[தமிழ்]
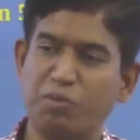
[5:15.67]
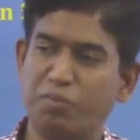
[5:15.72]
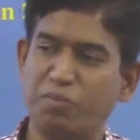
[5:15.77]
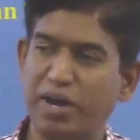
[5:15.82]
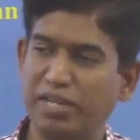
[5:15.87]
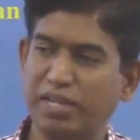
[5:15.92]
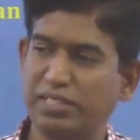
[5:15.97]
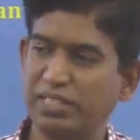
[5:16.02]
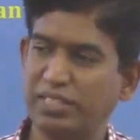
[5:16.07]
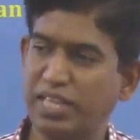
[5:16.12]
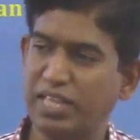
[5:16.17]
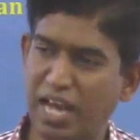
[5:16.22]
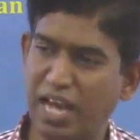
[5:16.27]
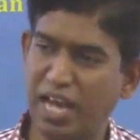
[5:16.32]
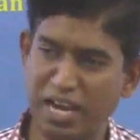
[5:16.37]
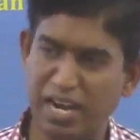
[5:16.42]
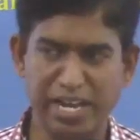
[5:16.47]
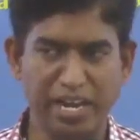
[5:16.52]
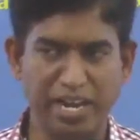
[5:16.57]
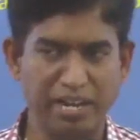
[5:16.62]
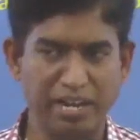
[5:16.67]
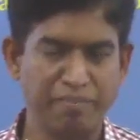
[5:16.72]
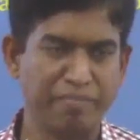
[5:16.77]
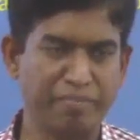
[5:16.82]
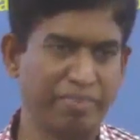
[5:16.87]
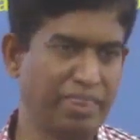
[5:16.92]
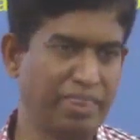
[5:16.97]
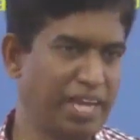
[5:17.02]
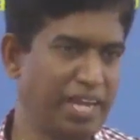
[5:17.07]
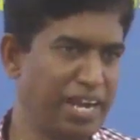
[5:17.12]
நம்ம பார்த்தது தானியல்
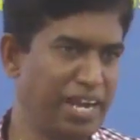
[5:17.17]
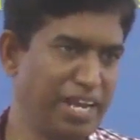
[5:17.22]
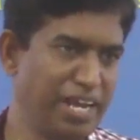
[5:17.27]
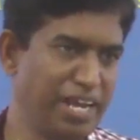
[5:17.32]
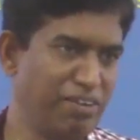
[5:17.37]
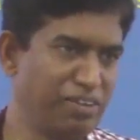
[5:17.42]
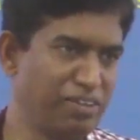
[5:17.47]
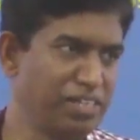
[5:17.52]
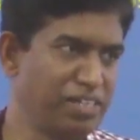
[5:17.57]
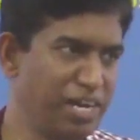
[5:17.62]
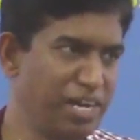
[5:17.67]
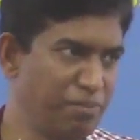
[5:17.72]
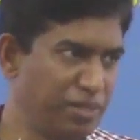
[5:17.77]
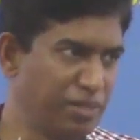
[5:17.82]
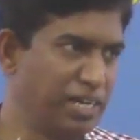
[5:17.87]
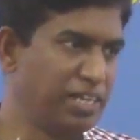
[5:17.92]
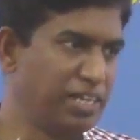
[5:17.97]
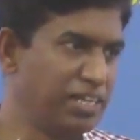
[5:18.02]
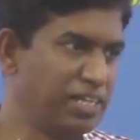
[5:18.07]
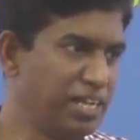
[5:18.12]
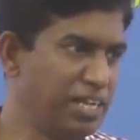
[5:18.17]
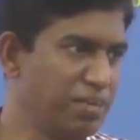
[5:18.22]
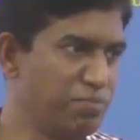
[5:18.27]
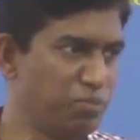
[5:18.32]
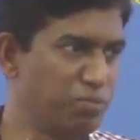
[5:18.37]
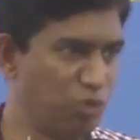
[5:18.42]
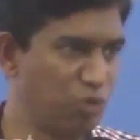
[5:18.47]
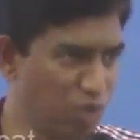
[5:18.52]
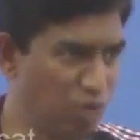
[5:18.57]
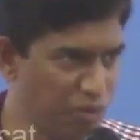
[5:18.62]
தானியல் வந்து அடிமைத்தனத்தில்
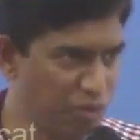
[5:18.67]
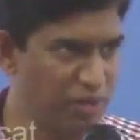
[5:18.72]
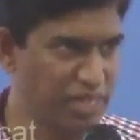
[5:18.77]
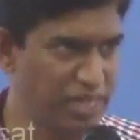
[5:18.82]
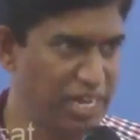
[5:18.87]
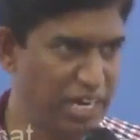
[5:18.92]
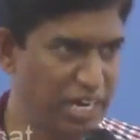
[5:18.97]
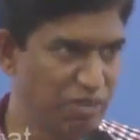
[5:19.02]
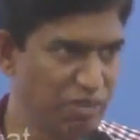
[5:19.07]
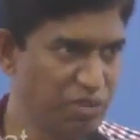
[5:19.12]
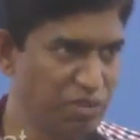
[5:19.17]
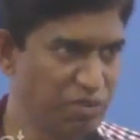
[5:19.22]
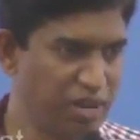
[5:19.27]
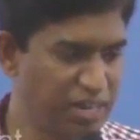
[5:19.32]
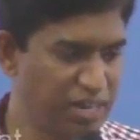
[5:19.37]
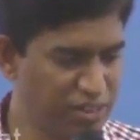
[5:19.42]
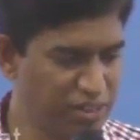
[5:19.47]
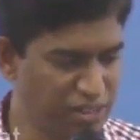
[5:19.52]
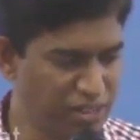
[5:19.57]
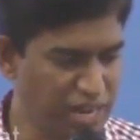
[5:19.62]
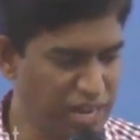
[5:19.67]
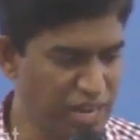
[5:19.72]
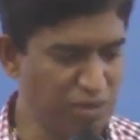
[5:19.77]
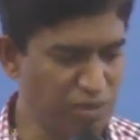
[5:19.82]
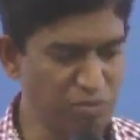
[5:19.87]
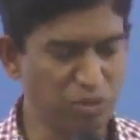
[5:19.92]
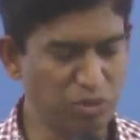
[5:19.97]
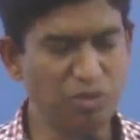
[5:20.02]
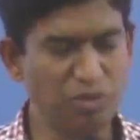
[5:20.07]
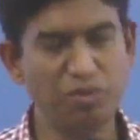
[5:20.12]
முழுவதும் அந்த எழுபது வருடத்து
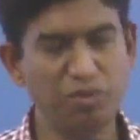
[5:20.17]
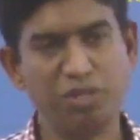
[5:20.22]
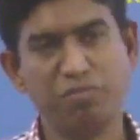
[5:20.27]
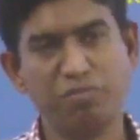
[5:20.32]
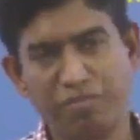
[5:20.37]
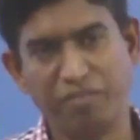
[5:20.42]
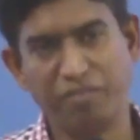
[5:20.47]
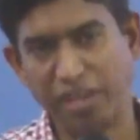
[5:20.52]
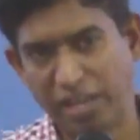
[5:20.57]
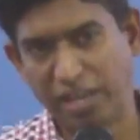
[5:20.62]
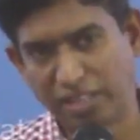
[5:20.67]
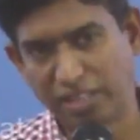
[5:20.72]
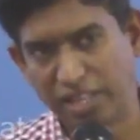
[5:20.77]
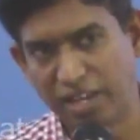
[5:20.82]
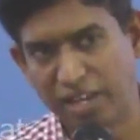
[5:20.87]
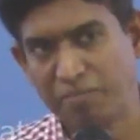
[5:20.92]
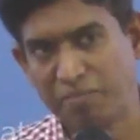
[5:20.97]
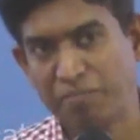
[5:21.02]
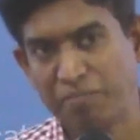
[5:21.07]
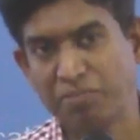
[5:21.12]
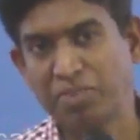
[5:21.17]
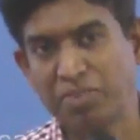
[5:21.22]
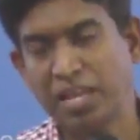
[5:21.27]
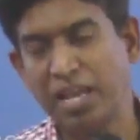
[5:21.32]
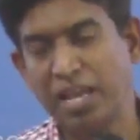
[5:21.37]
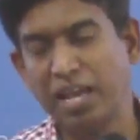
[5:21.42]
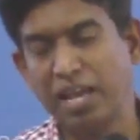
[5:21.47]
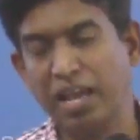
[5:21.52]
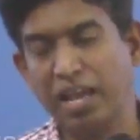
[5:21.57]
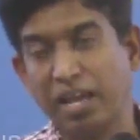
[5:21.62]
காலம் முழுவதும் அவன் இருந்தான்
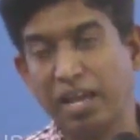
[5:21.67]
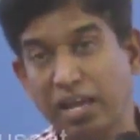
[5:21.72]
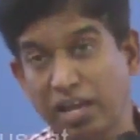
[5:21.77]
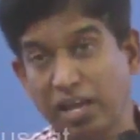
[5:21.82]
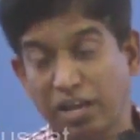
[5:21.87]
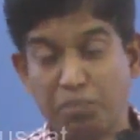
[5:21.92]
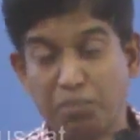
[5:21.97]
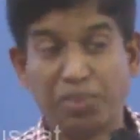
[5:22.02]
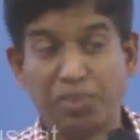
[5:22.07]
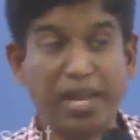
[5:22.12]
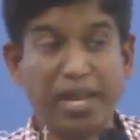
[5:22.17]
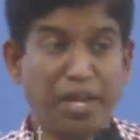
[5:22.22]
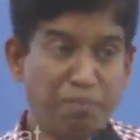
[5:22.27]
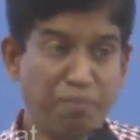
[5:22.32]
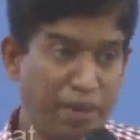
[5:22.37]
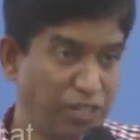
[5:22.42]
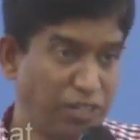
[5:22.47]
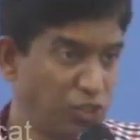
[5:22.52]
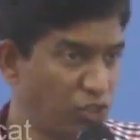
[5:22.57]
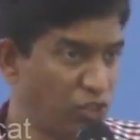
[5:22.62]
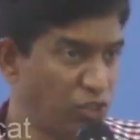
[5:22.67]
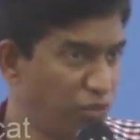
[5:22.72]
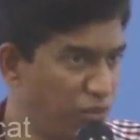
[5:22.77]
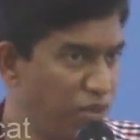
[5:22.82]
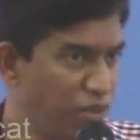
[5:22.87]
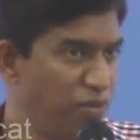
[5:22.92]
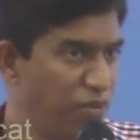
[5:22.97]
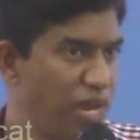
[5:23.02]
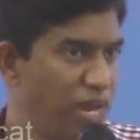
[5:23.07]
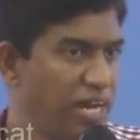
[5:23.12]
தன்னை
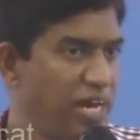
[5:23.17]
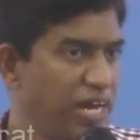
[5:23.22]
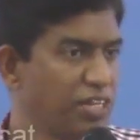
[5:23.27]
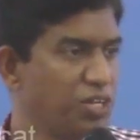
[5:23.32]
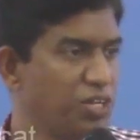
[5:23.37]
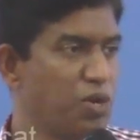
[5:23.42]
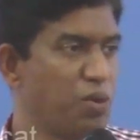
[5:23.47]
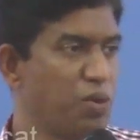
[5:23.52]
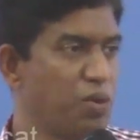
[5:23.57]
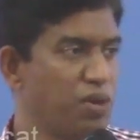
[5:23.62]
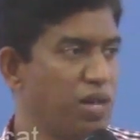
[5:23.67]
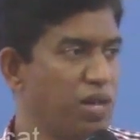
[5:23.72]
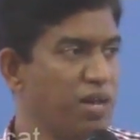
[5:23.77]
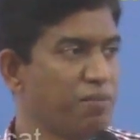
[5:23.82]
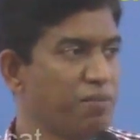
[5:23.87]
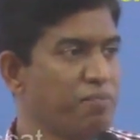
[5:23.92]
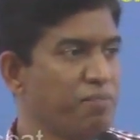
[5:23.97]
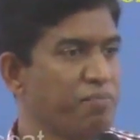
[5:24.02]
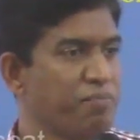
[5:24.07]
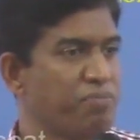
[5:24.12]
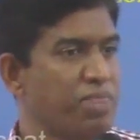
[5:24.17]
பரிசுத்தமுள்ளவனாய் காத்துக்கொண்டான்